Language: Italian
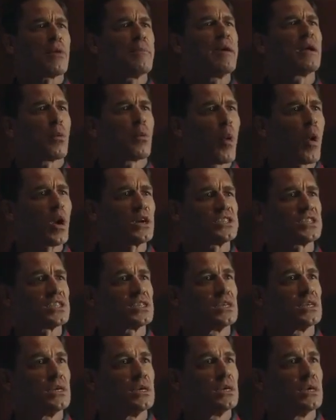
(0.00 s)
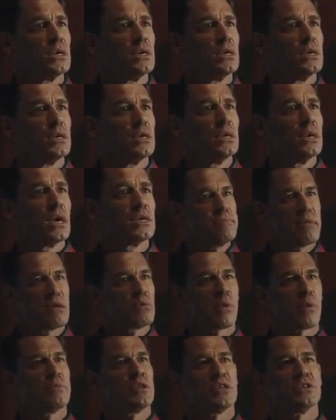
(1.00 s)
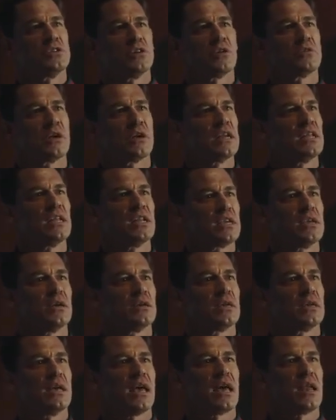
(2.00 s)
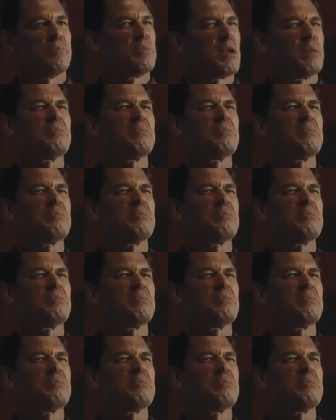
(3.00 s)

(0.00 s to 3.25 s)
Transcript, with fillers: ad uccidere i figli del senatore, ricordandogli il